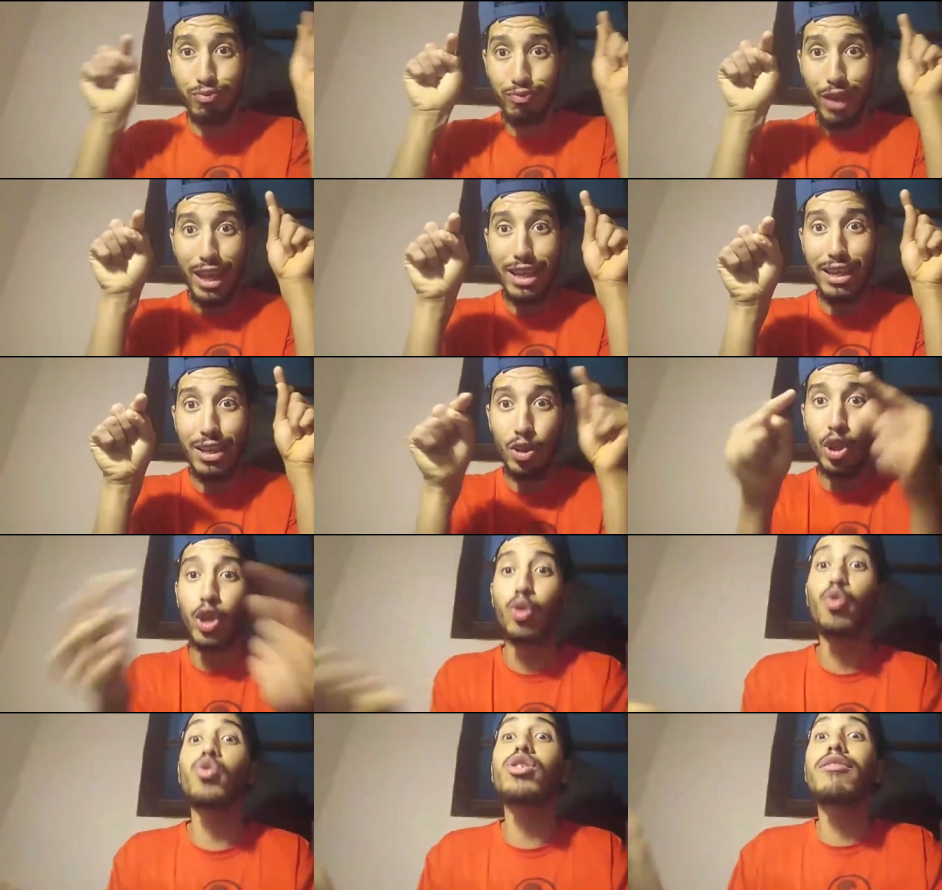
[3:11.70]
يعني
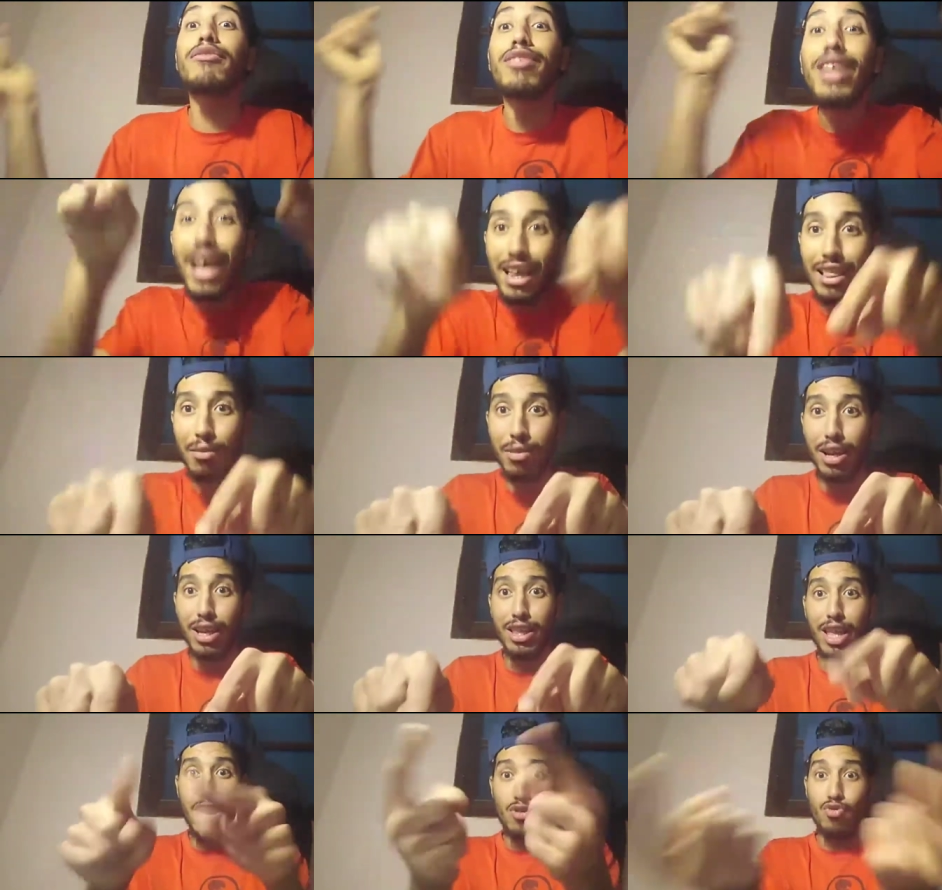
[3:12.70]
يضحكون في هذا المرض
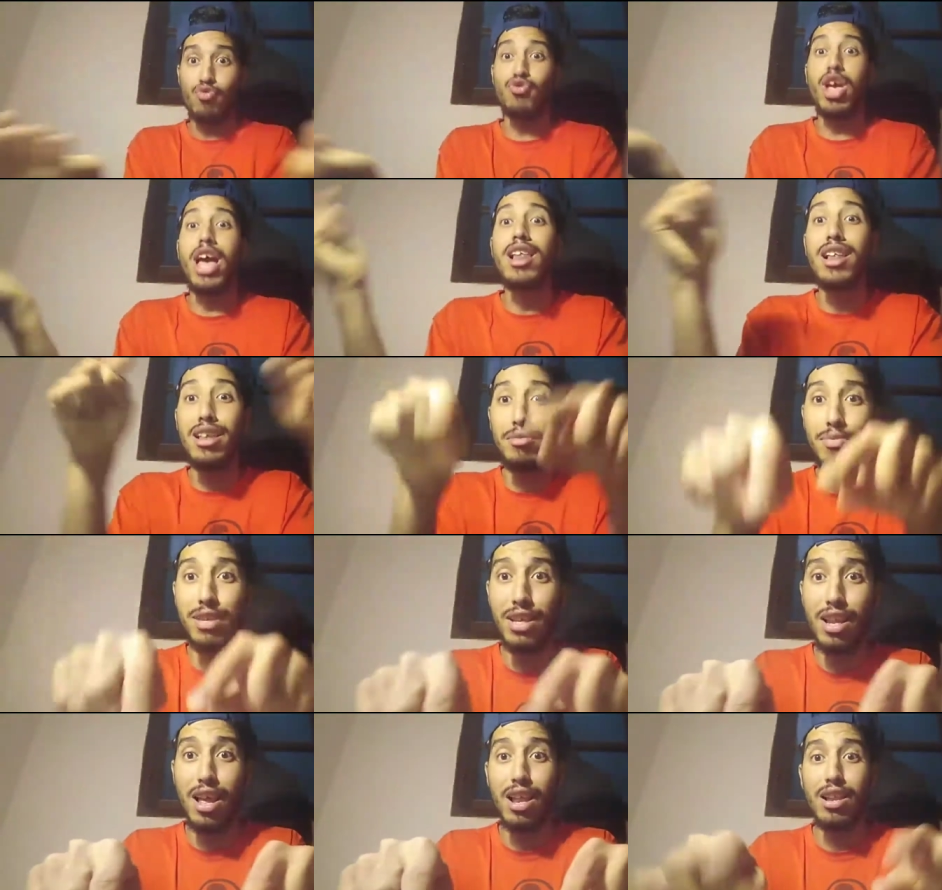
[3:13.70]
يضحكون على
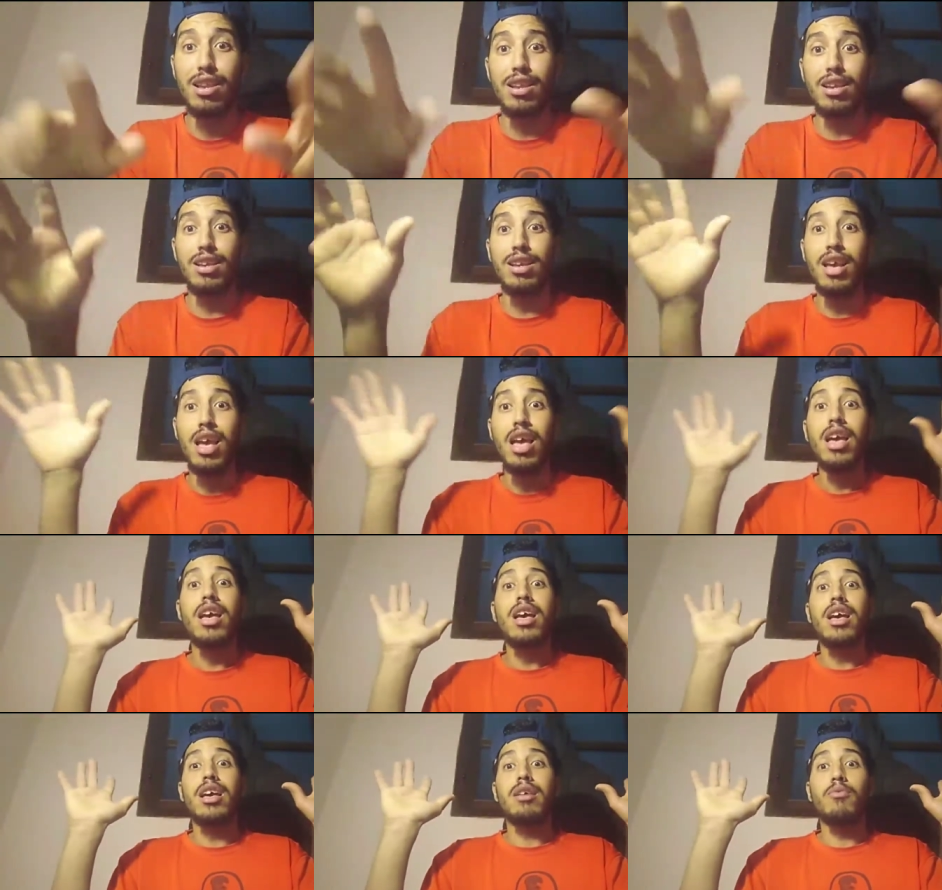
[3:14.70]
الابتلاء اللي
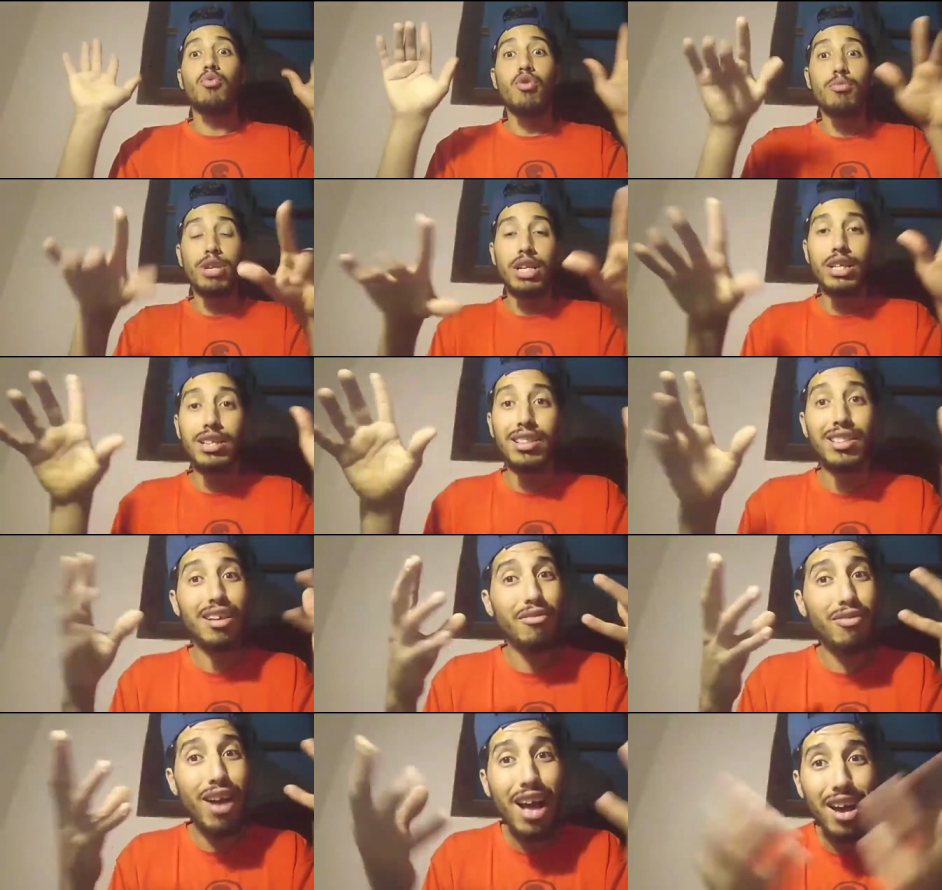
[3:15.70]
هو من عند الله
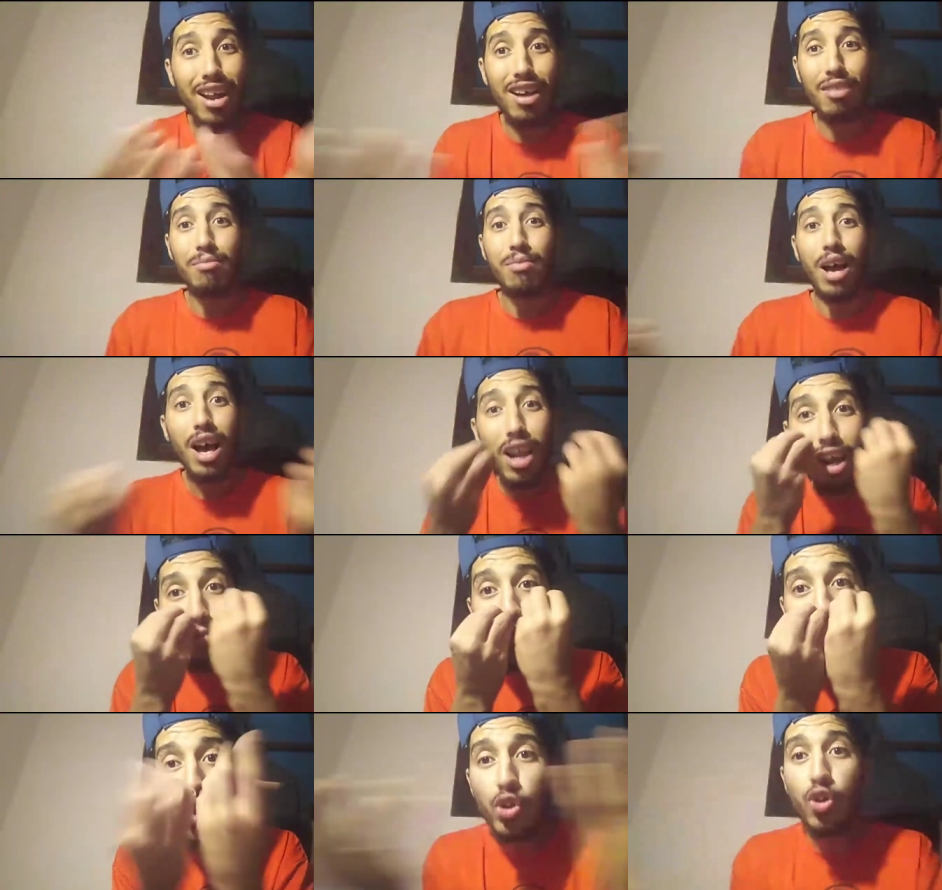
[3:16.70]
فحرام
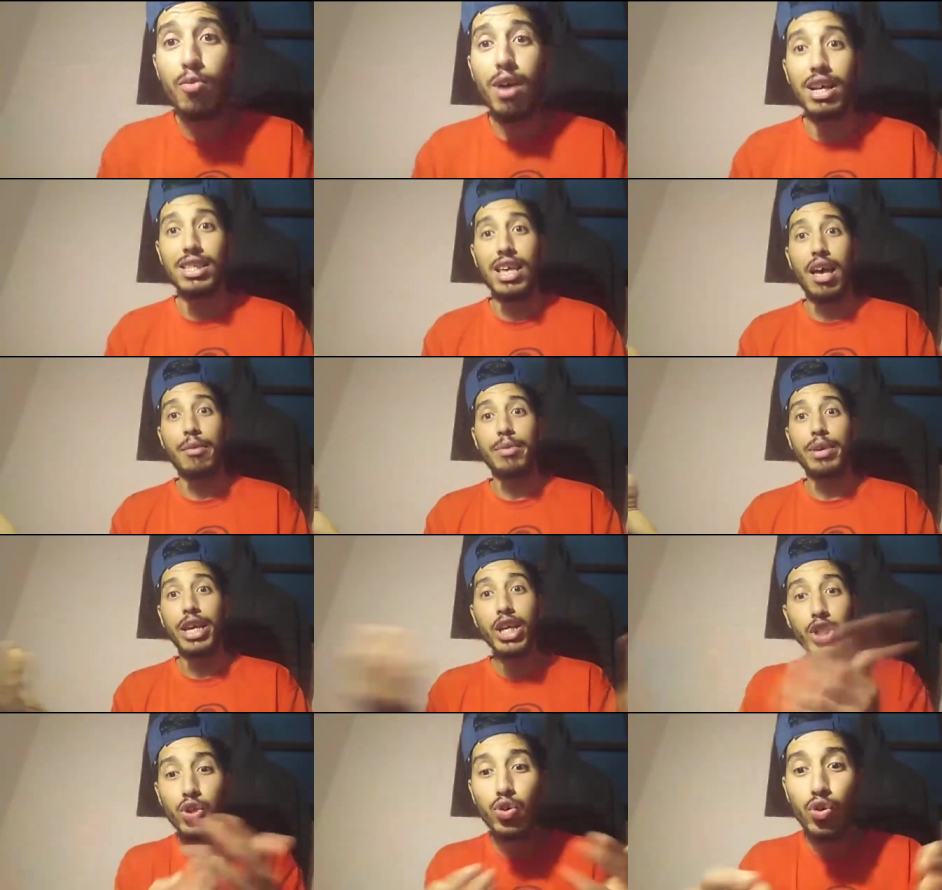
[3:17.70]
حرام وحشومة صح
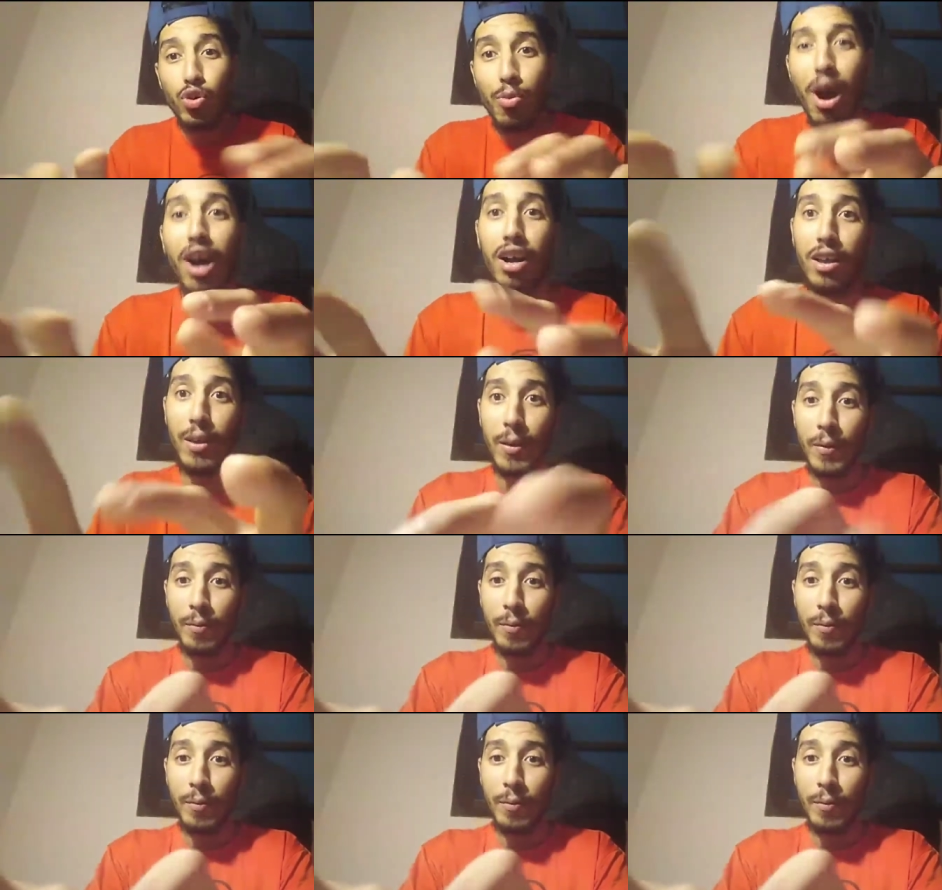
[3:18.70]
حشومة